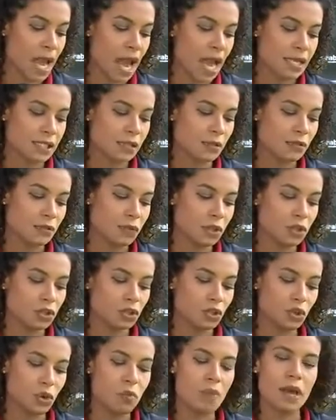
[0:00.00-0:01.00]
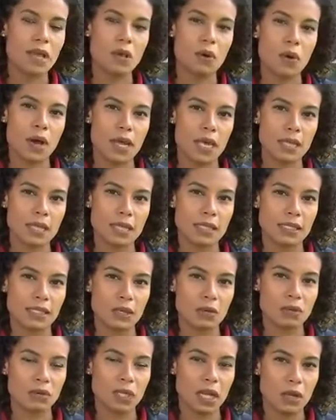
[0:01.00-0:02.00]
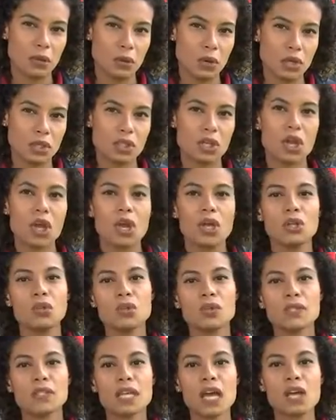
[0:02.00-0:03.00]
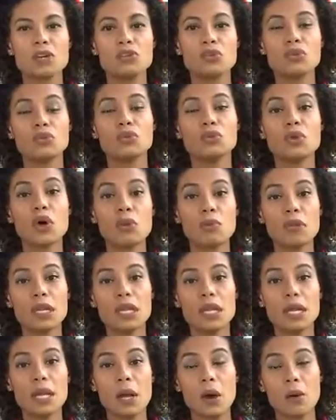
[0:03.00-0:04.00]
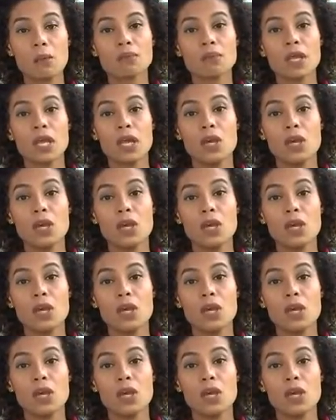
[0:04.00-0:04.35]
às 21h45 da noite, no estádio do Mineirão.